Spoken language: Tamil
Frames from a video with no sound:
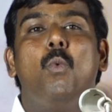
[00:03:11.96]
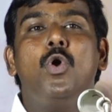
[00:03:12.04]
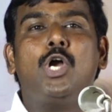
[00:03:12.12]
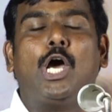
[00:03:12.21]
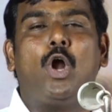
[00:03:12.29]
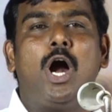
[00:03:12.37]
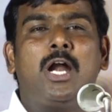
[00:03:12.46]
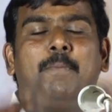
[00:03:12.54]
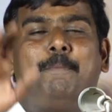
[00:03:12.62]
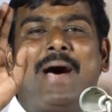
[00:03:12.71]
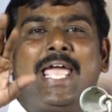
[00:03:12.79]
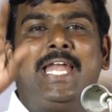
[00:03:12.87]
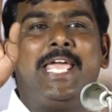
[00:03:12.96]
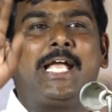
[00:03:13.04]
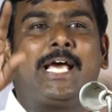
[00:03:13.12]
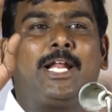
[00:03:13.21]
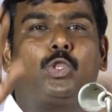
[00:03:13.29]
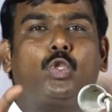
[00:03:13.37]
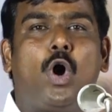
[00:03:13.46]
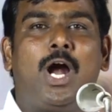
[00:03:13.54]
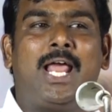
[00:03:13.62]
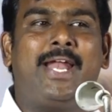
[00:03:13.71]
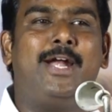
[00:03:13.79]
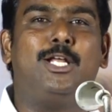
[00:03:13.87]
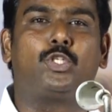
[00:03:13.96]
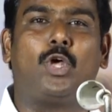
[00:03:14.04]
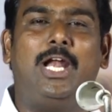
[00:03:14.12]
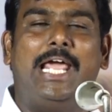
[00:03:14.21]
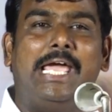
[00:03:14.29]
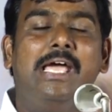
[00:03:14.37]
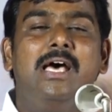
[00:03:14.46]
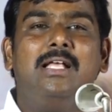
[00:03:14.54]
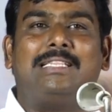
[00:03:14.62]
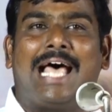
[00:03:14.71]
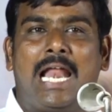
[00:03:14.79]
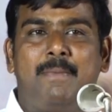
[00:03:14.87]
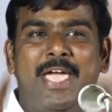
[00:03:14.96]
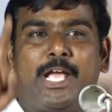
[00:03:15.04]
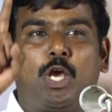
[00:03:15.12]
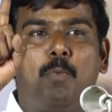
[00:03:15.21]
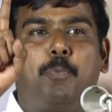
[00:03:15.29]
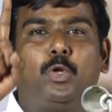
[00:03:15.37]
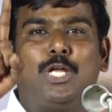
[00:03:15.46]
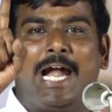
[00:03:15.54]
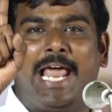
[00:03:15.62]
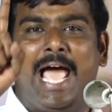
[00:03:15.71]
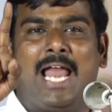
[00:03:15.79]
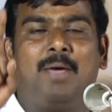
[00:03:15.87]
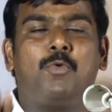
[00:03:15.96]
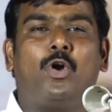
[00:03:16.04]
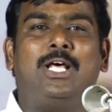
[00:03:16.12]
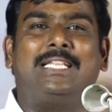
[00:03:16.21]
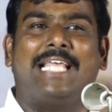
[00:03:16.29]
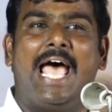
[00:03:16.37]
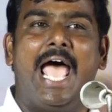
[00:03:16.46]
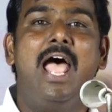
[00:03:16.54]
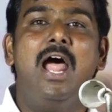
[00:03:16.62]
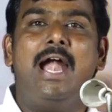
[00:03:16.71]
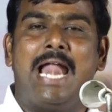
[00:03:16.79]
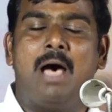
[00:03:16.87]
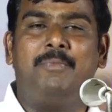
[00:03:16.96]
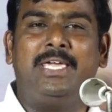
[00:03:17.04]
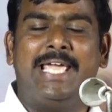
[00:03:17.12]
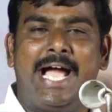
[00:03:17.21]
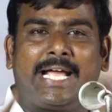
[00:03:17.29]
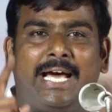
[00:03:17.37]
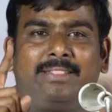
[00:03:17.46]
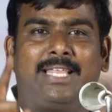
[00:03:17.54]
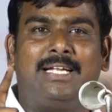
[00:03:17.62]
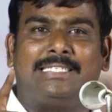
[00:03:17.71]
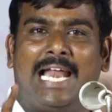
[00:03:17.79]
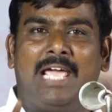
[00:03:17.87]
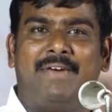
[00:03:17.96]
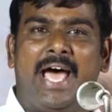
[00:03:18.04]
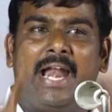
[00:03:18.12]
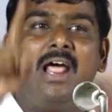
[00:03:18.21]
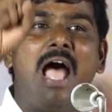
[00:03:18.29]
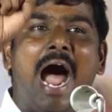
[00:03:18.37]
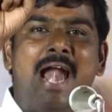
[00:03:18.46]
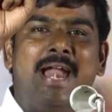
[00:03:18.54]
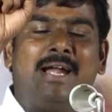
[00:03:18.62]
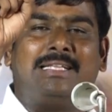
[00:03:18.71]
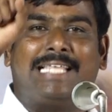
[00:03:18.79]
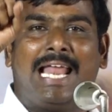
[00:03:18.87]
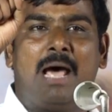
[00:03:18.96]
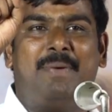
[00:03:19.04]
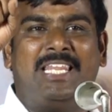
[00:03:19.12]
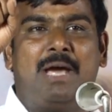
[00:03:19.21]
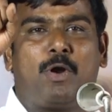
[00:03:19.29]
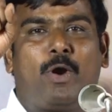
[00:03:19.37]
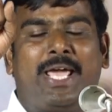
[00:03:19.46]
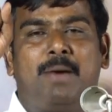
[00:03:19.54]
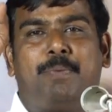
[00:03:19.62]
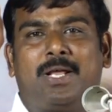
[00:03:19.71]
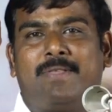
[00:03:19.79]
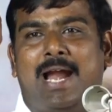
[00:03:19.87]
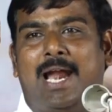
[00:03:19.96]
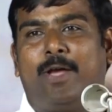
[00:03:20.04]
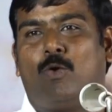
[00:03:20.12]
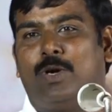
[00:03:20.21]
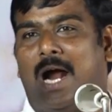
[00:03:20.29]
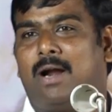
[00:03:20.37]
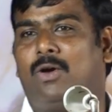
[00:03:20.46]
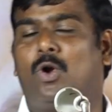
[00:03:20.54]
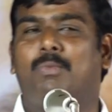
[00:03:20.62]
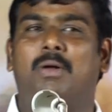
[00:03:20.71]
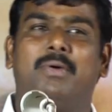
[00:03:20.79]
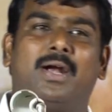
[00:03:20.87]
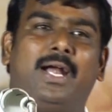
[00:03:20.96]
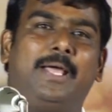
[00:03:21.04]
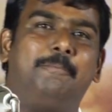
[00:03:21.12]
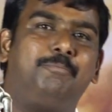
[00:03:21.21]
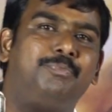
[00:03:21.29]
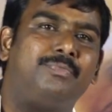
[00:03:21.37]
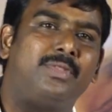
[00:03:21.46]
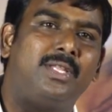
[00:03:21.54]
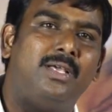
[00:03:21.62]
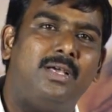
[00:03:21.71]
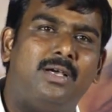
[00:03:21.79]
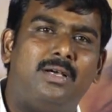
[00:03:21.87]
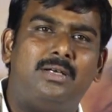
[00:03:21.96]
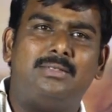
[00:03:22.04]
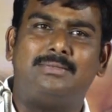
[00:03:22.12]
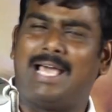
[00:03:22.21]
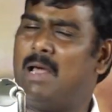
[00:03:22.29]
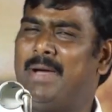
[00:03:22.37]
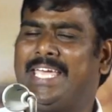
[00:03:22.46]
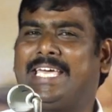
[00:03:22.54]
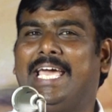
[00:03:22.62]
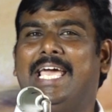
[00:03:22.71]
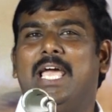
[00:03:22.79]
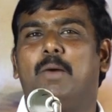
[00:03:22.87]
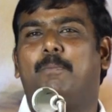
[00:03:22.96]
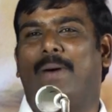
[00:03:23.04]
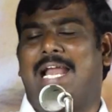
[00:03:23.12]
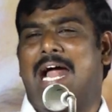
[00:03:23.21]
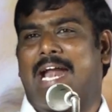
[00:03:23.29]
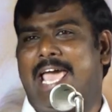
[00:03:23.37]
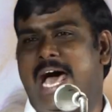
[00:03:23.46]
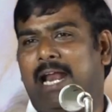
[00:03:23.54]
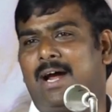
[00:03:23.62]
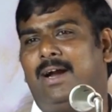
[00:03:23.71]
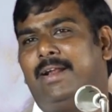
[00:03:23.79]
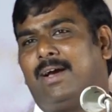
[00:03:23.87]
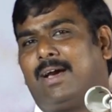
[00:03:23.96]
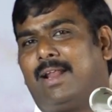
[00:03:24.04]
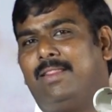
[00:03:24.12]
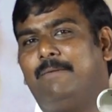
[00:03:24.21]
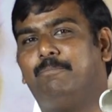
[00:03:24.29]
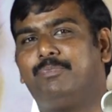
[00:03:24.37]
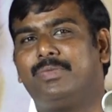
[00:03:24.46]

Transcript: உங்களோடு பயணிக்கிற தோழன் என்று சொல்லி தலைமைக்கு புது அடையாளம் கொடுத்த நம் இயக்கத்தின் தலைவர் அண்ணன் தளபதி அவருடைய பிறந்த நாளை கொண்டாடுகிறோம் நண்பர்களே தலைமைக்கு பல அடையாளங்கள் இருக்கிறது